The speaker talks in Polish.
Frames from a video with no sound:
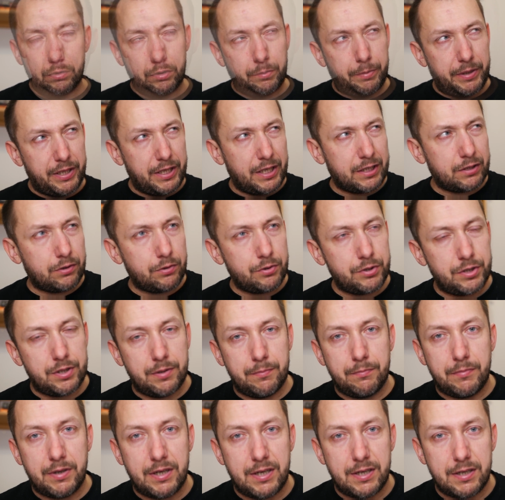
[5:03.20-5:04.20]
Dobra, jak to
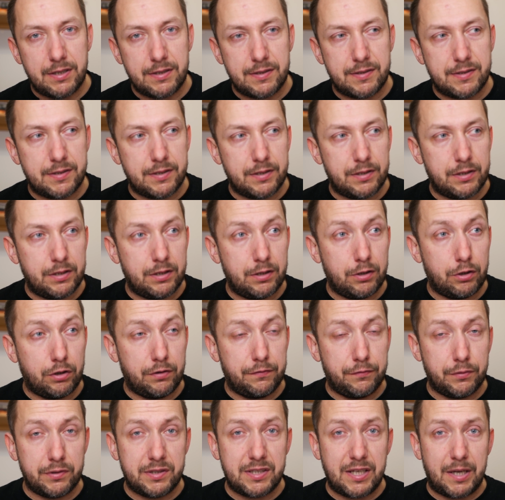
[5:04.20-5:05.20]
się ma z
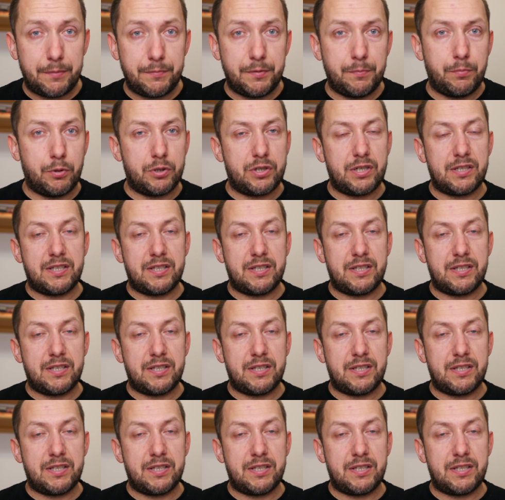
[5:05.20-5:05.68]
owocami, bo